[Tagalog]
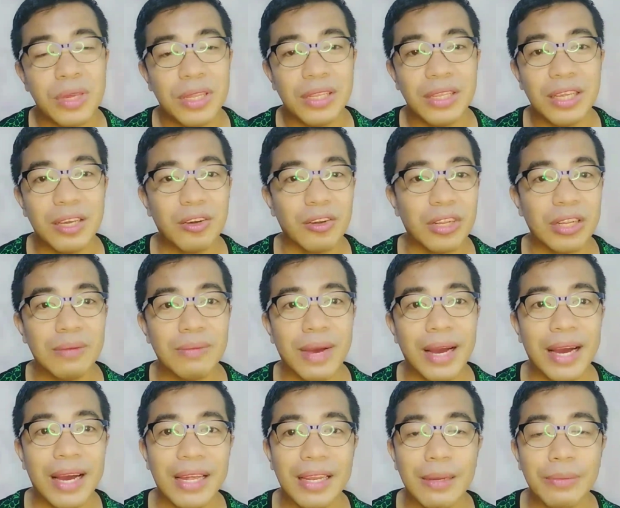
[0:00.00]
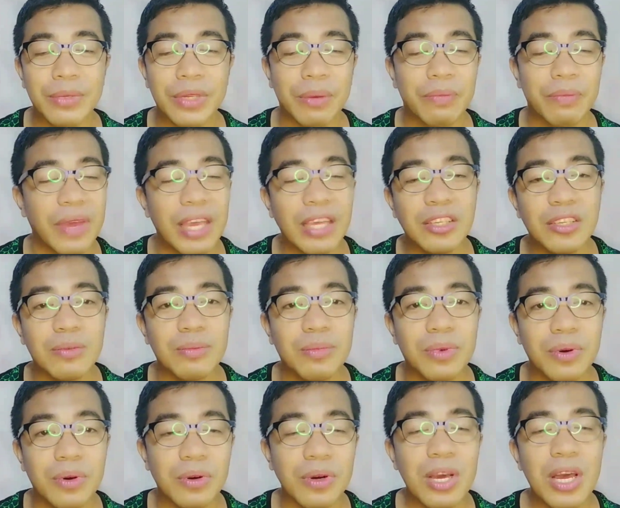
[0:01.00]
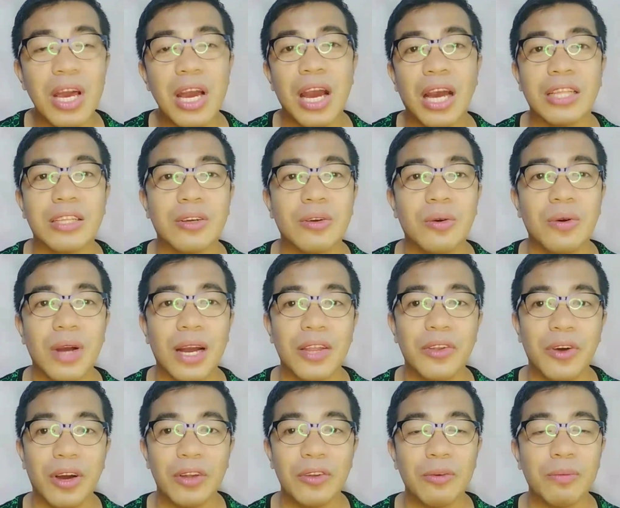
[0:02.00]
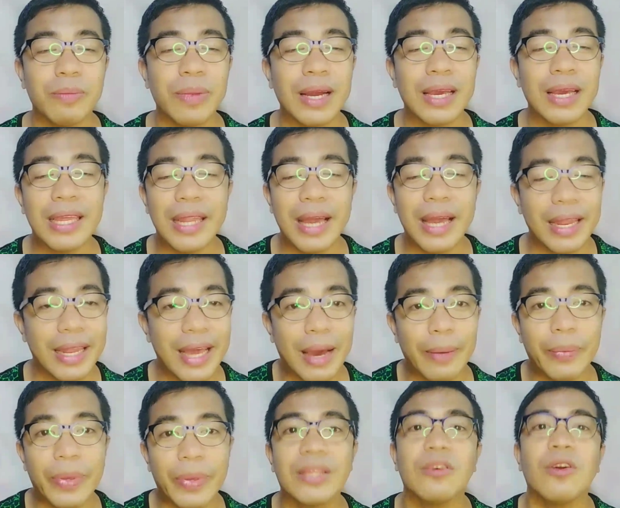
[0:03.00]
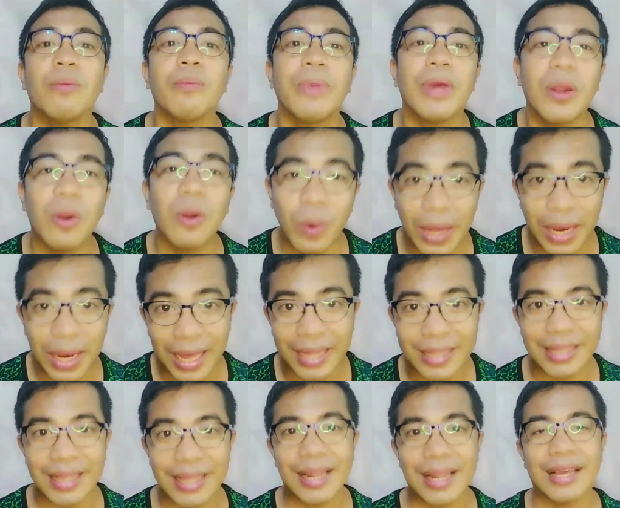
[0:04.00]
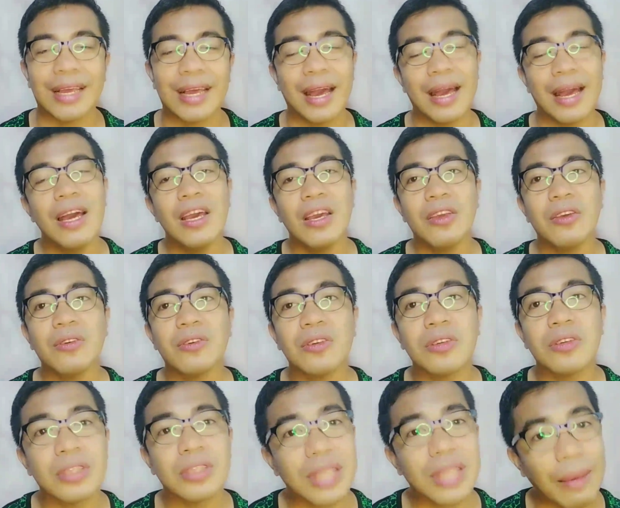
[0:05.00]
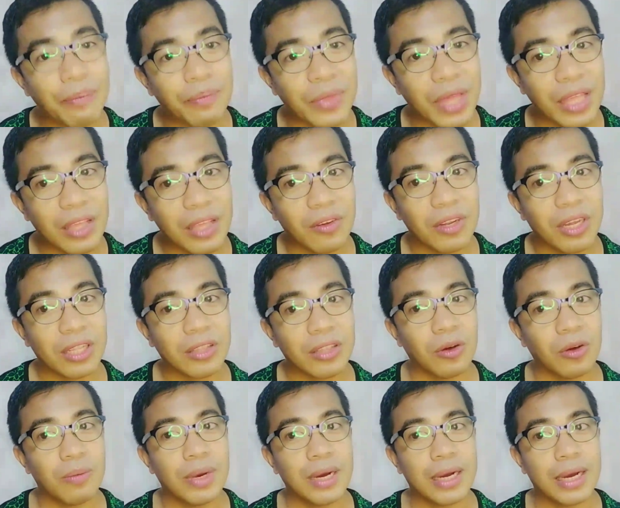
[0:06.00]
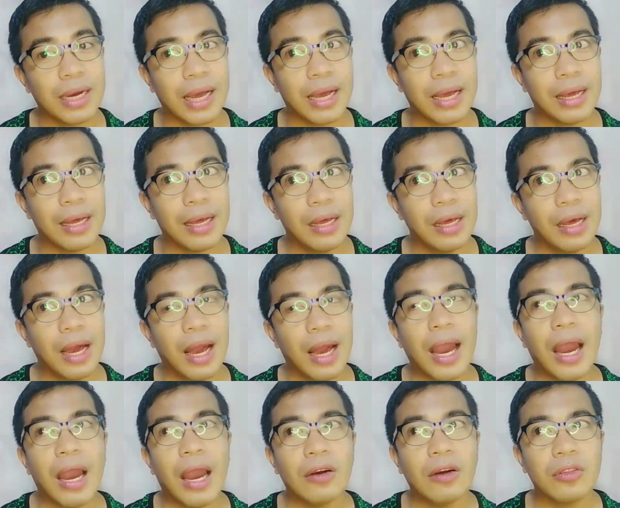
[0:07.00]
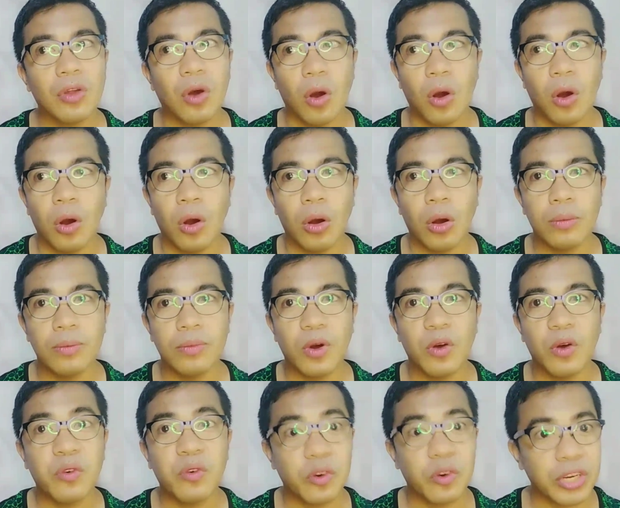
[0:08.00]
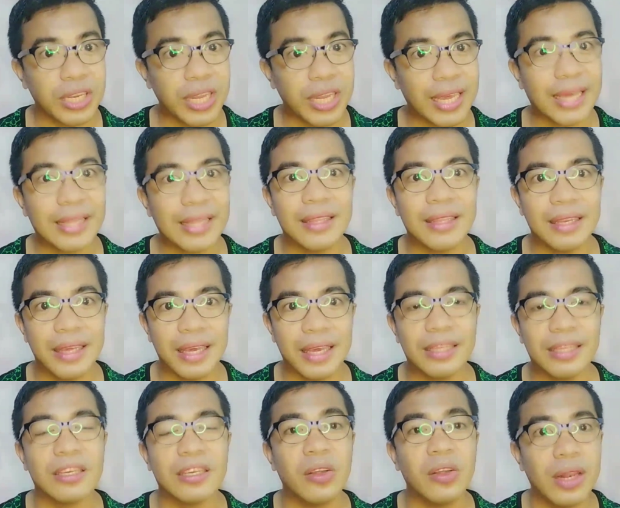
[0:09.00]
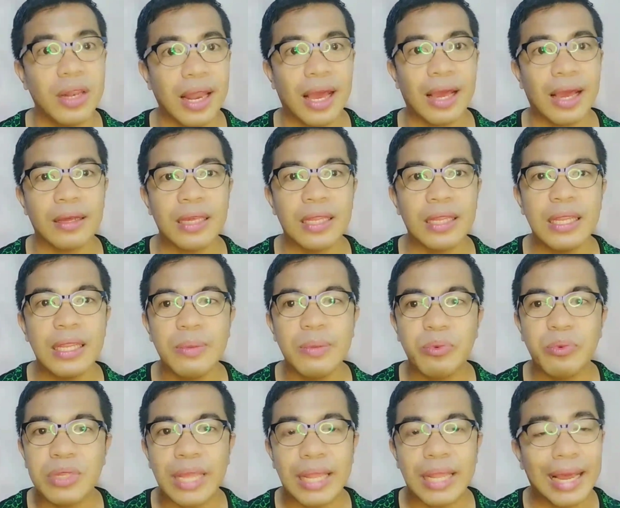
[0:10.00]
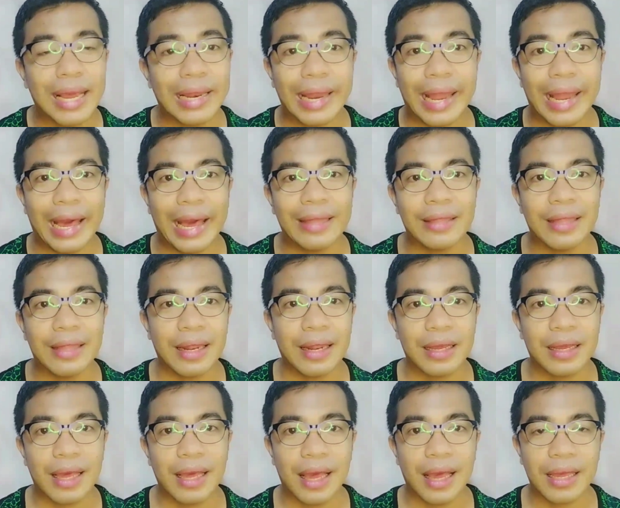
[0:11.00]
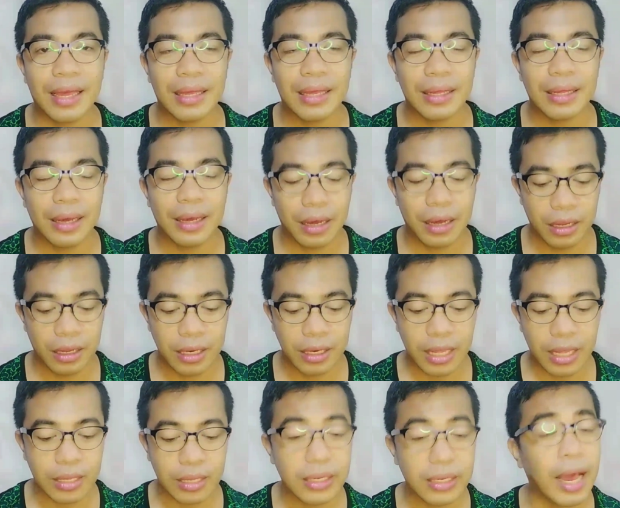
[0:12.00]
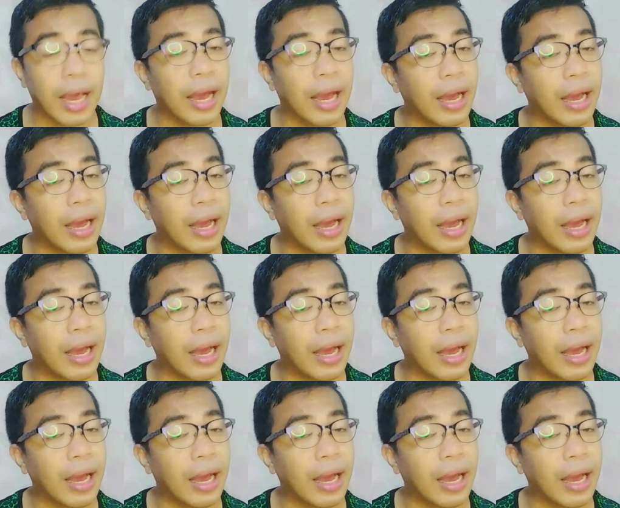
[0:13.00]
hindi ko rin mahanap sa Facebook at kung ano-ano pang hinanapan ko pero wala talaga yung top 10 ko na to mga out of 40 candidates, yun lang. Hindi po silang lahat talaga ay uh, ah, na, na